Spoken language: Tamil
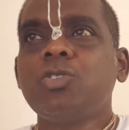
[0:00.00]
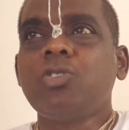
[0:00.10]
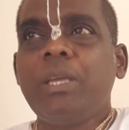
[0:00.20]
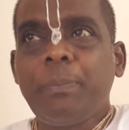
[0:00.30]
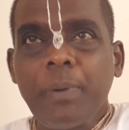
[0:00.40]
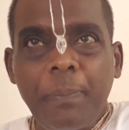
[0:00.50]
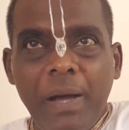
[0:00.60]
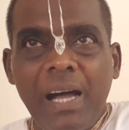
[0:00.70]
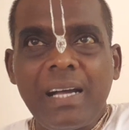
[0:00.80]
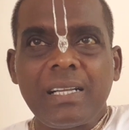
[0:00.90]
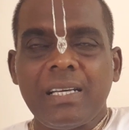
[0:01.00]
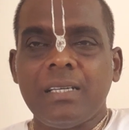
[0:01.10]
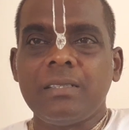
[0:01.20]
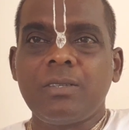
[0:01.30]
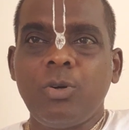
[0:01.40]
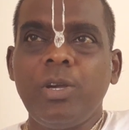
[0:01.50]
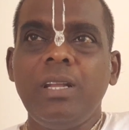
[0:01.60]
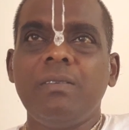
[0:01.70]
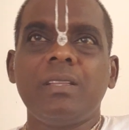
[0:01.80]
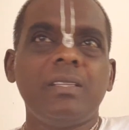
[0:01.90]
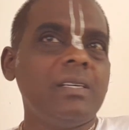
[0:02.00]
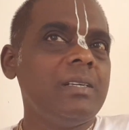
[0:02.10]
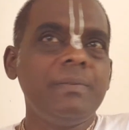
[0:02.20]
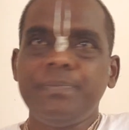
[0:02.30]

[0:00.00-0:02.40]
ஸோ இப்போ பார்க்குற கோயில் வந்து